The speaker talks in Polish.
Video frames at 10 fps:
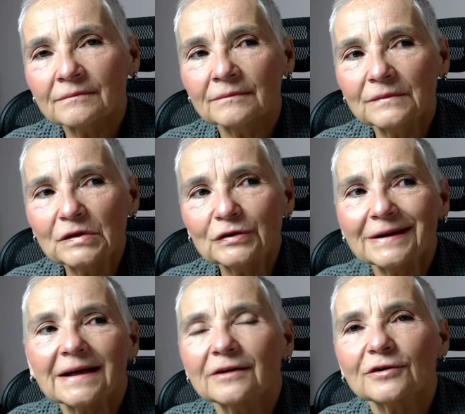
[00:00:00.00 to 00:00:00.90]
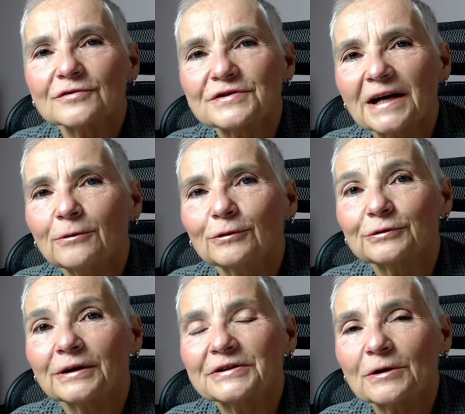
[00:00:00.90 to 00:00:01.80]
do danego rozdziału,
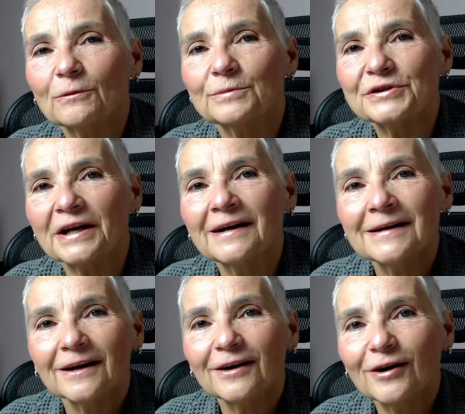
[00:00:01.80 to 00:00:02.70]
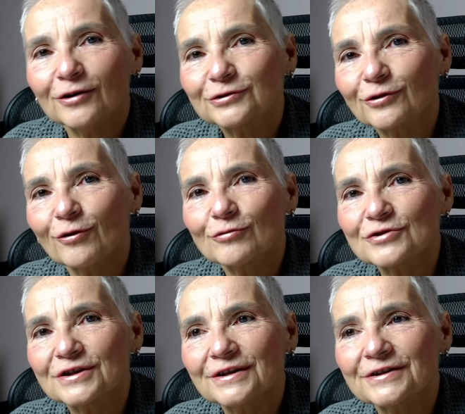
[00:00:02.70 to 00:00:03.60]
który chciałoby się go
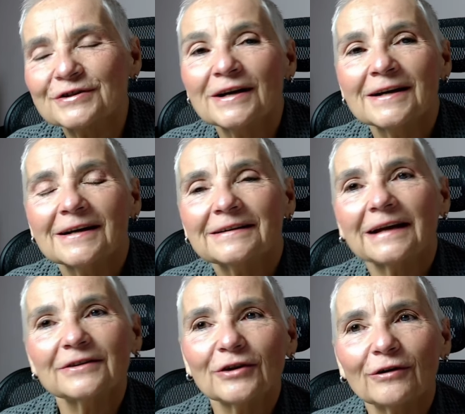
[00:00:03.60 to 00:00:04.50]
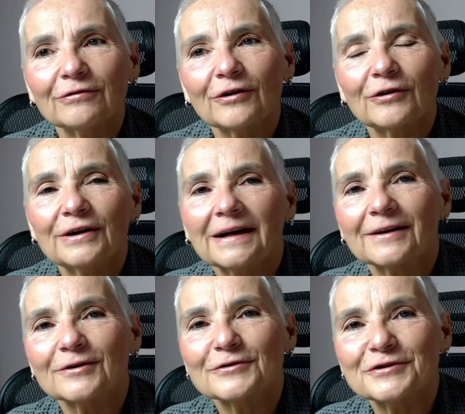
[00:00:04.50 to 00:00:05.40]
odkurzyć, na nowo go
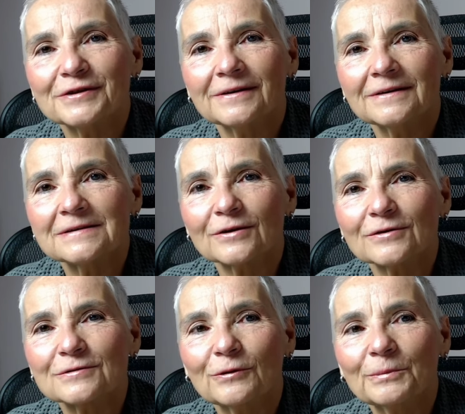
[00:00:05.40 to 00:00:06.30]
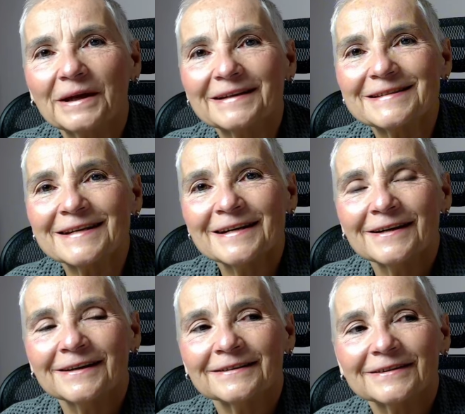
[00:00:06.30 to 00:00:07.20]
jakoś e, zrozumieć.
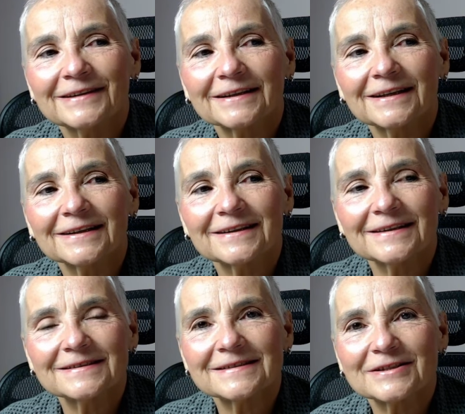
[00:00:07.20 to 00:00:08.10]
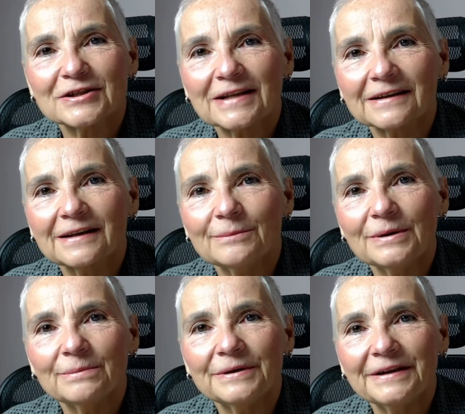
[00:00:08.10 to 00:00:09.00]
To tak jak jest czytanie
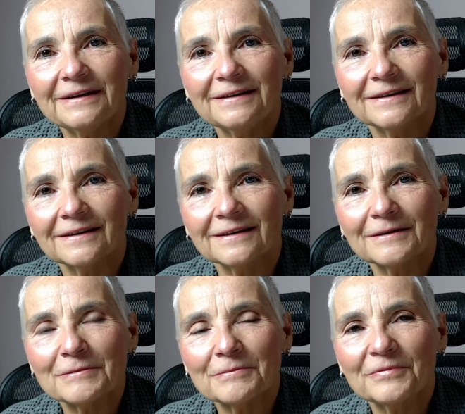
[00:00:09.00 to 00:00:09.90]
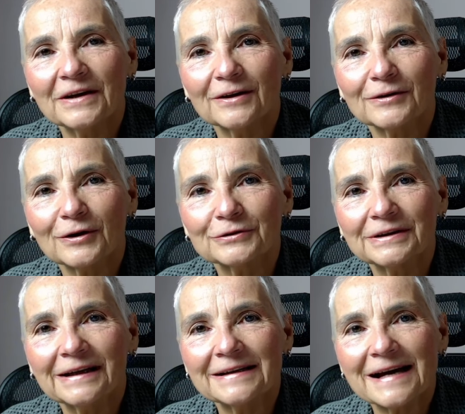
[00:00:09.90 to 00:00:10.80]
Biblii e,
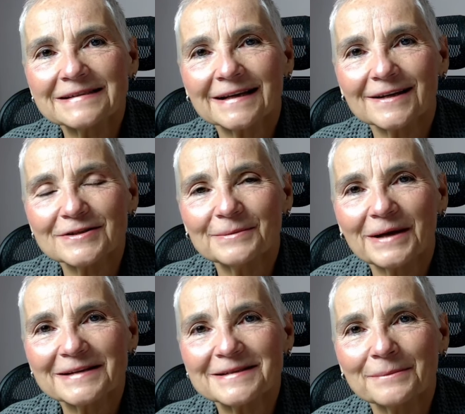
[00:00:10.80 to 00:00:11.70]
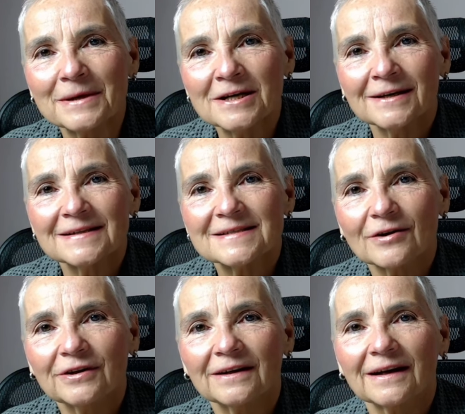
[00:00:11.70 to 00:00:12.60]
wielokrotne, a za każdym razem
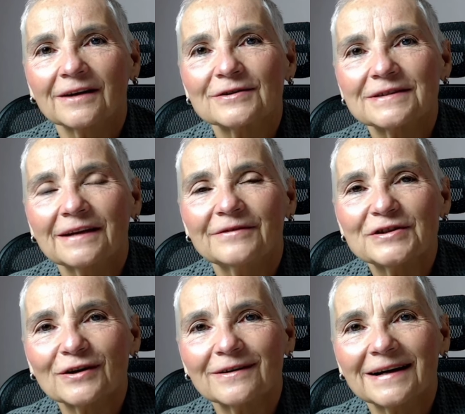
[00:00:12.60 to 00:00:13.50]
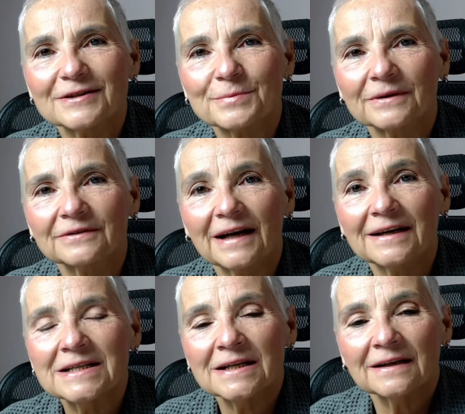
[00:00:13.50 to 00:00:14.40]
co innego z niej wyciągasz,
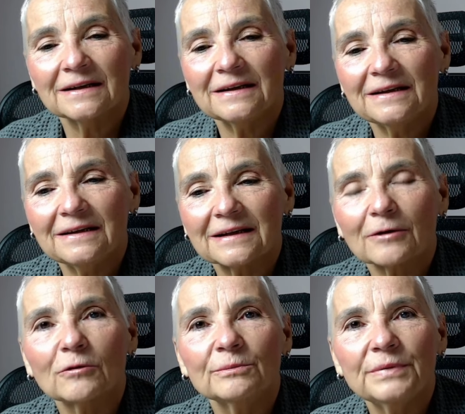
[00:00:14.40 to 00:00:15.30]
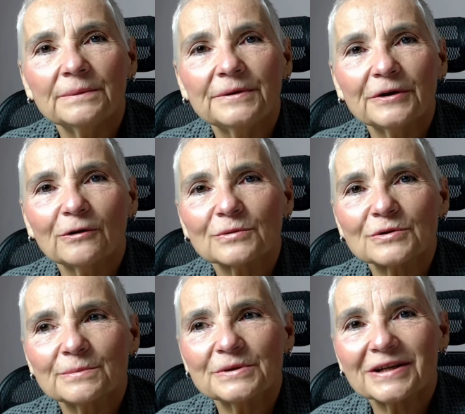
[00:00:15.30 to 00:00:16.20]
prawda? I taką Biblią
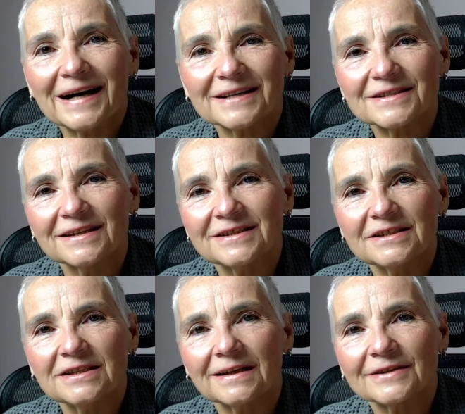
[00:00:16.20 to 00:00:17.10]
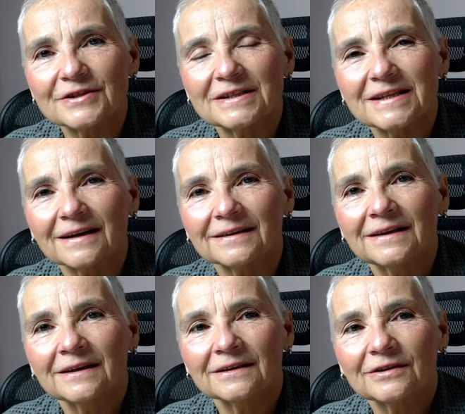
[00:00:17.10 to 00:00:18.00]
może być każda dziedzina życia.
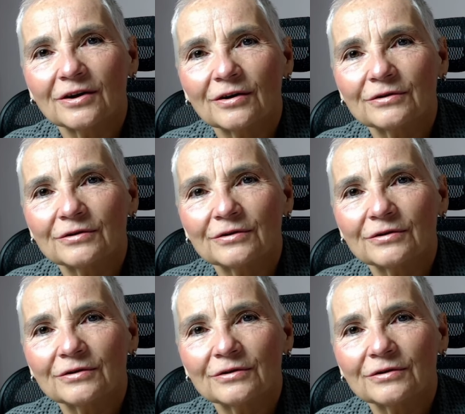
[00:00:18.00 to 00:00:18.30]
To